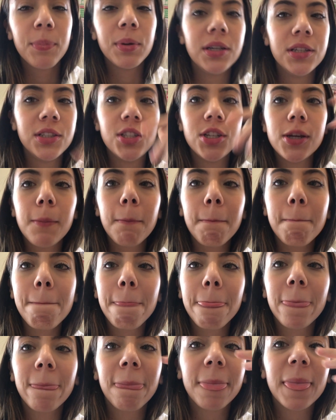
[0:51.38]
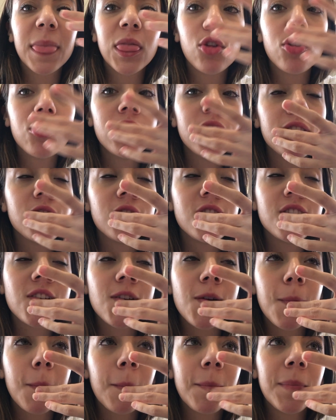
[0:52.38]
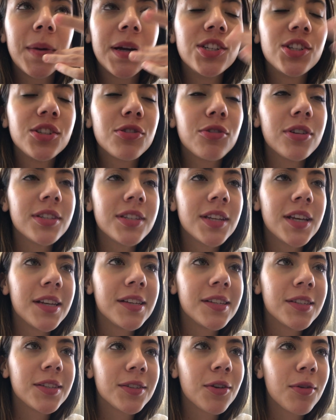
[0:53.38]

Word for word: Perdi. Tô tá toda suja. Perdi todas as.